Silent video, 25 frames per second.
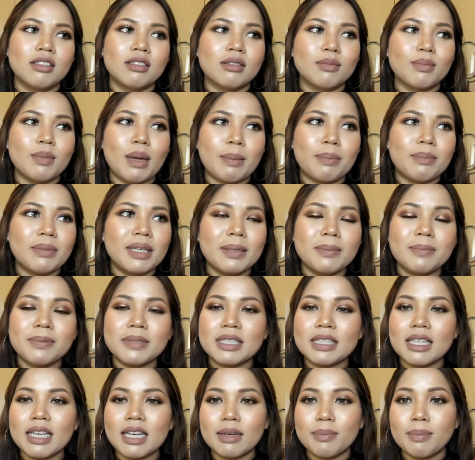แบบลิปส
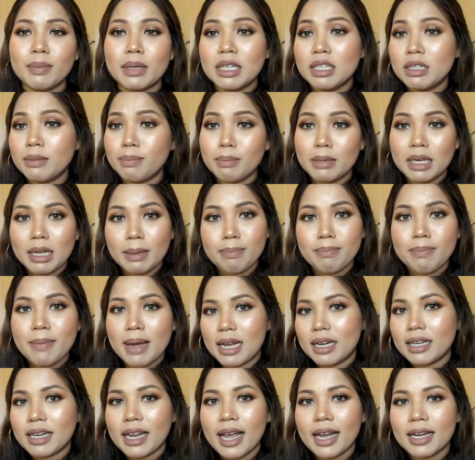ติกหรือลิปแม
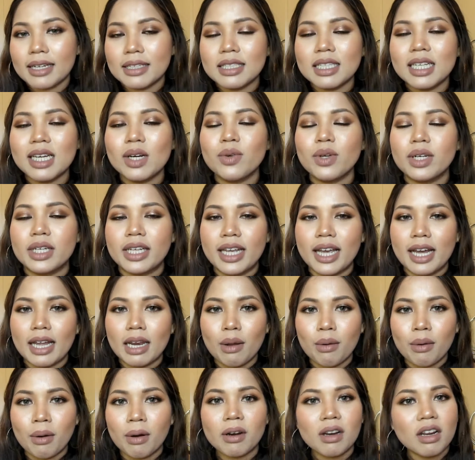ทแท่งเดียวอย่างเงี้ย
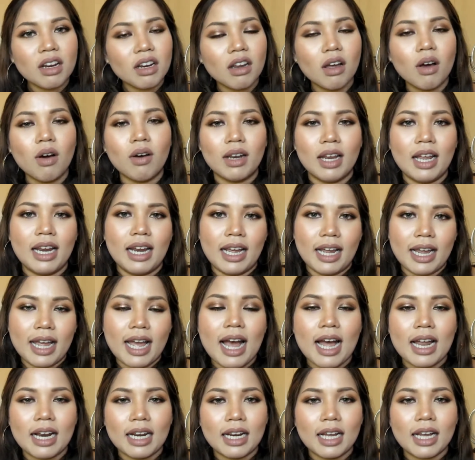เราก็ได้ลองหลาย ๆ
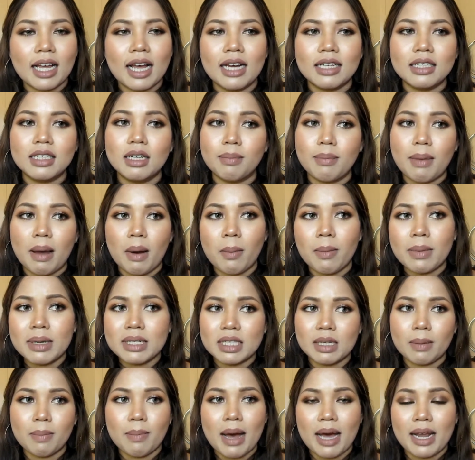อันนะคะ ถึงแม้มัน
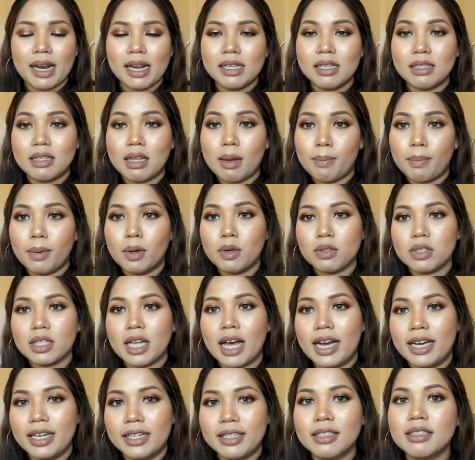จะมาใน sample
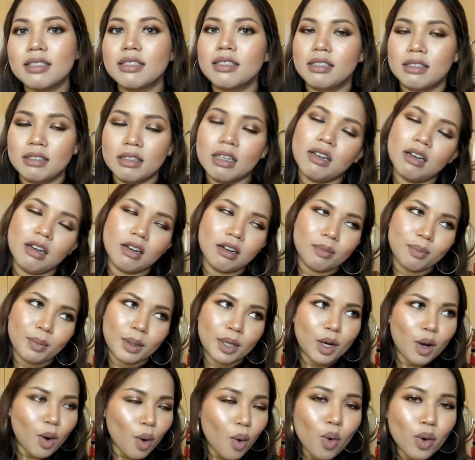size มัน
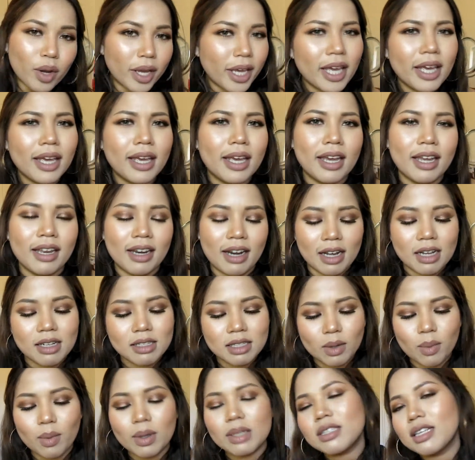ก็โอเคนะ
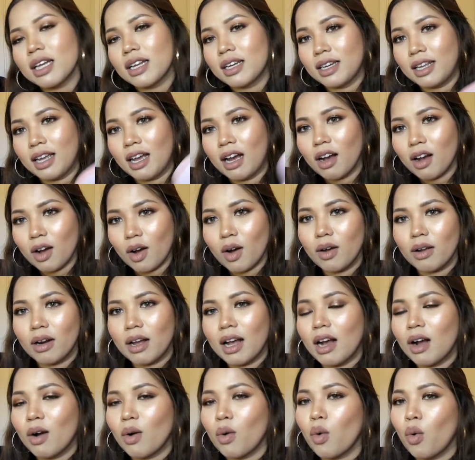จังว่าเซตเนี้ยค่อน
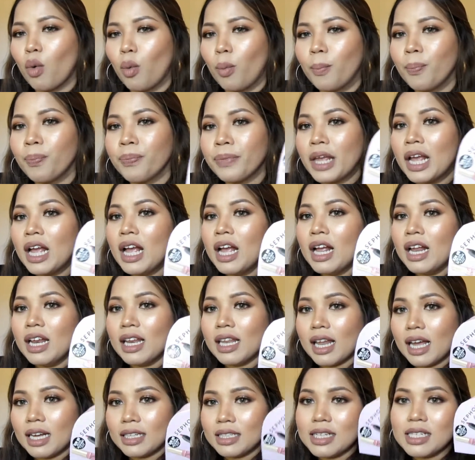ข้างคุ้ม
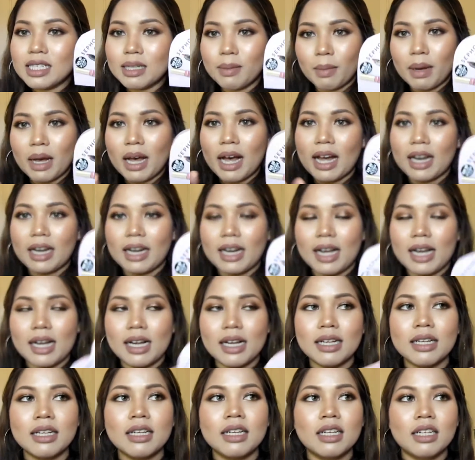และที่สำคัญนะ
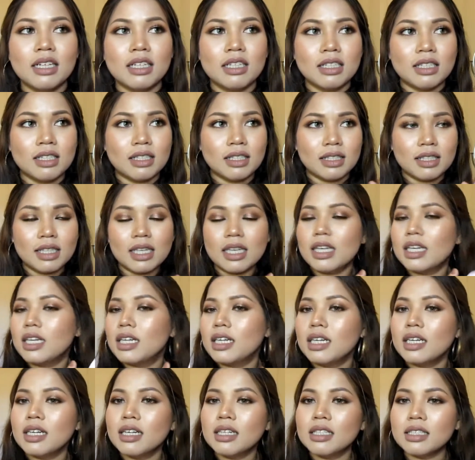สี
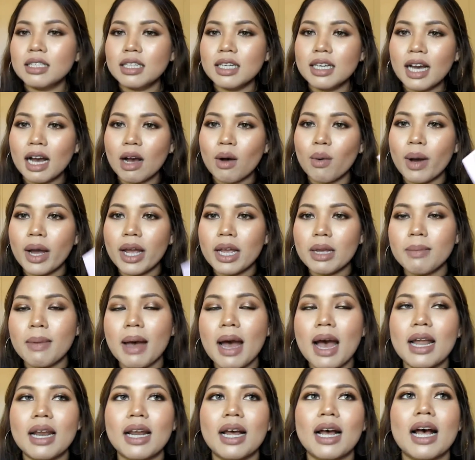ที่เขาให้มา
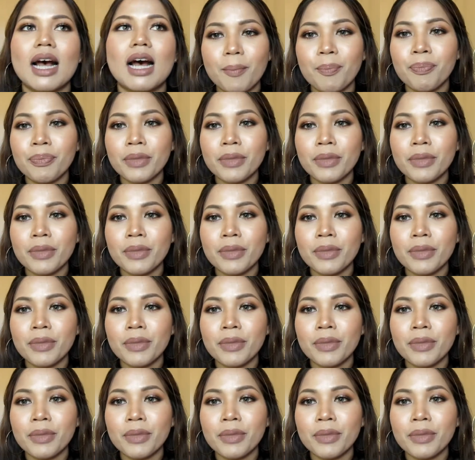นะคะ